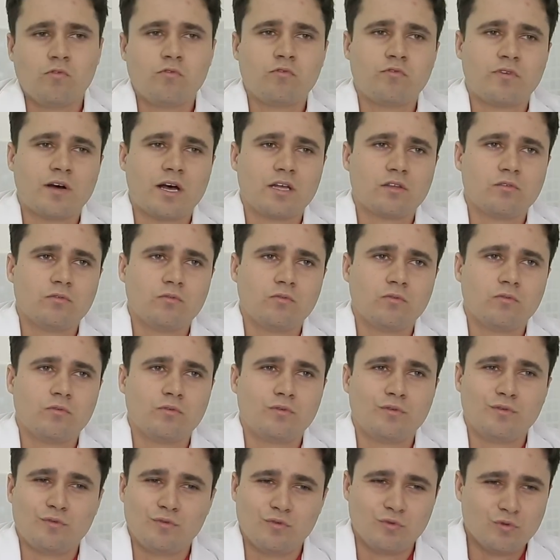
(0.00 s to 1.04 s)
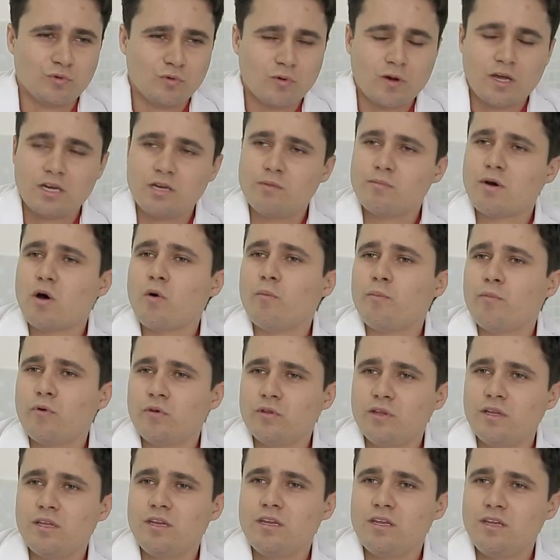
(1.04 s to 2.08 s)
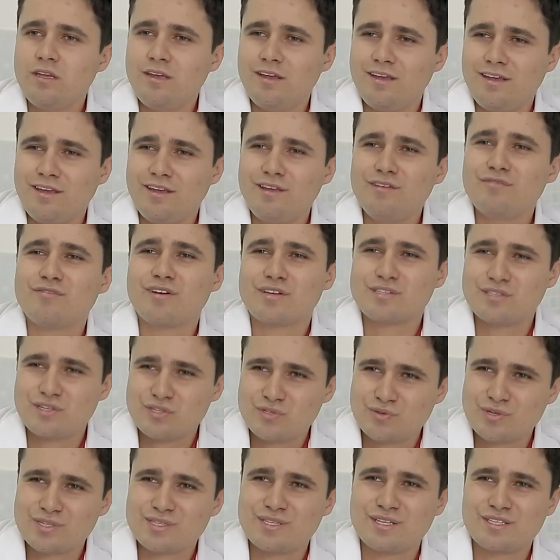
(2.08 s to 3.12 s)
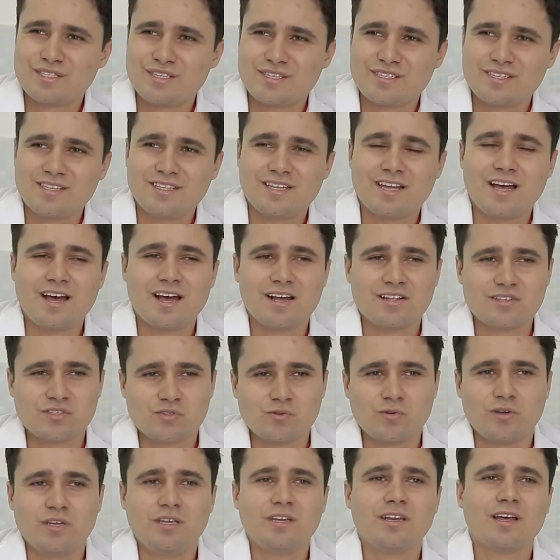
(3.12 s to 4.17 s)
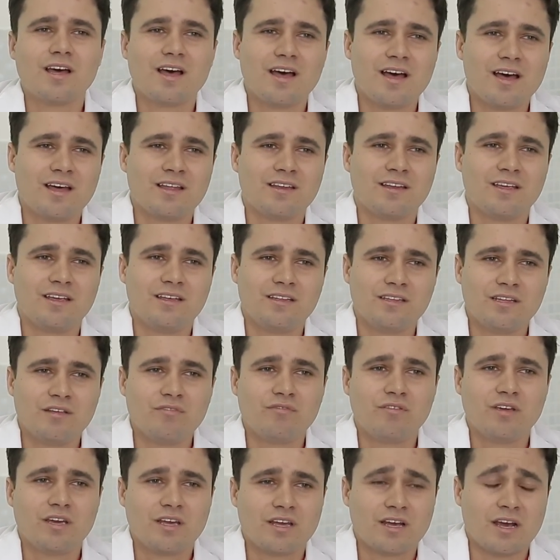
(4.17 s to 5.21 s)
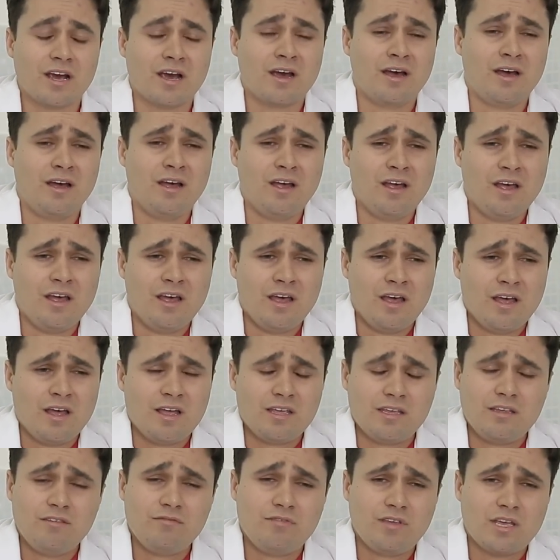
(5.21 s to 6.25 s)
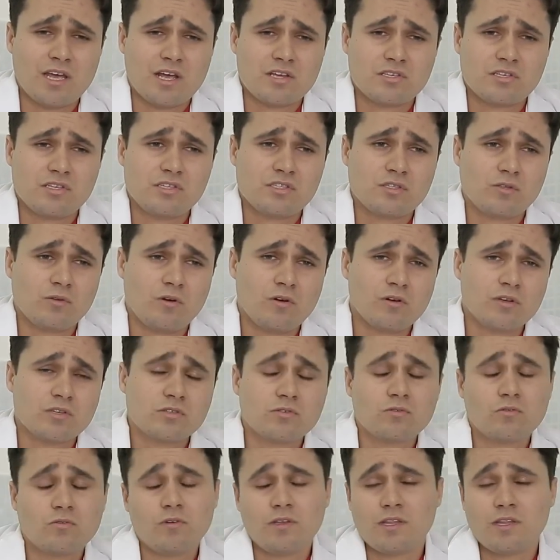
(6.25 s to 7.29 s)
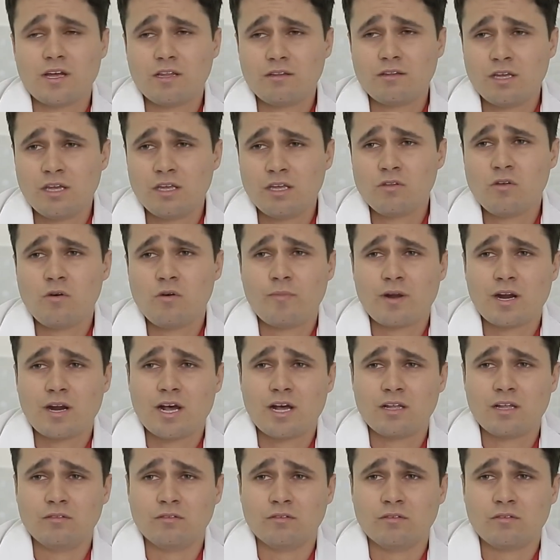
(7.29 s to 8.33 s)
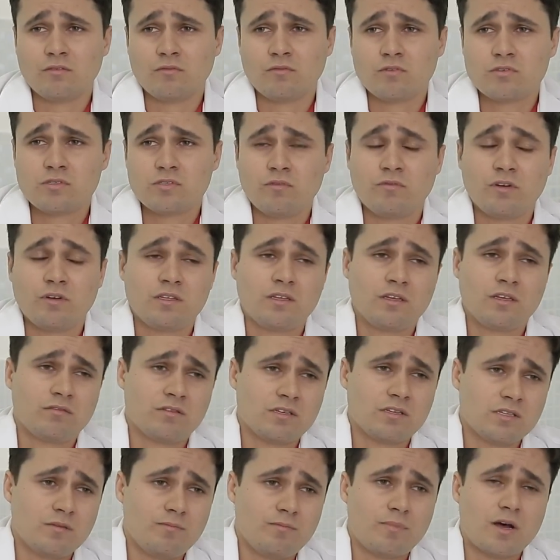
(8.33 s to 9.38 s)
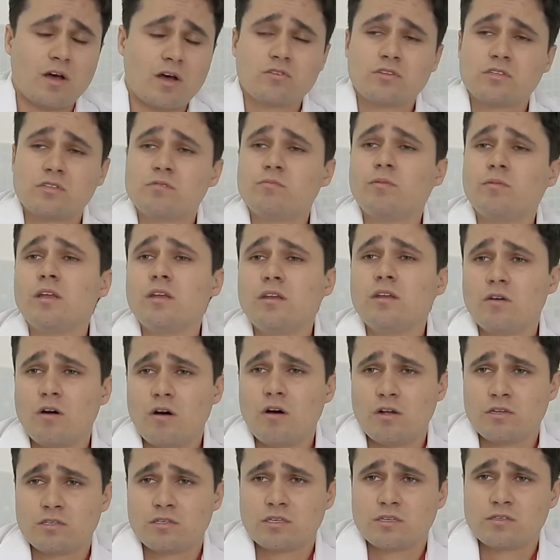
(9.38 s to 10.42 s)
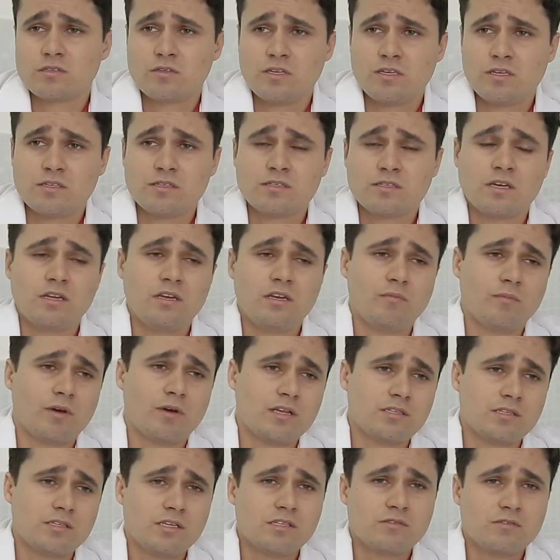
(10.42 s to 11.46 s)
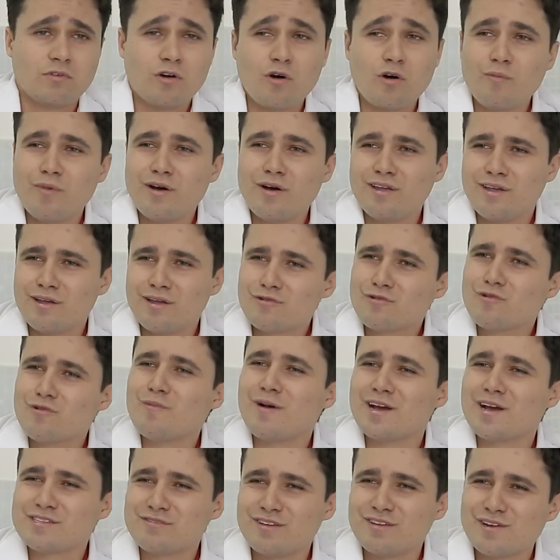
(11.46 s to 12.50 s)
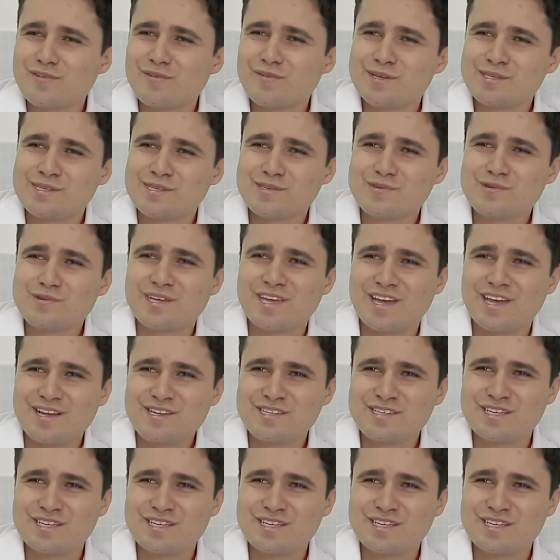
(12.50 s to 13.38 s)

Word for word: o fato do animal poder ir fazer suas necessidades, urinar né, e defecar. Em viagens longas o cuidado é redobrado. Você vai ter que fazer pausas periódicas. Esses animais eles vão ao banheiro com mais frequência do que a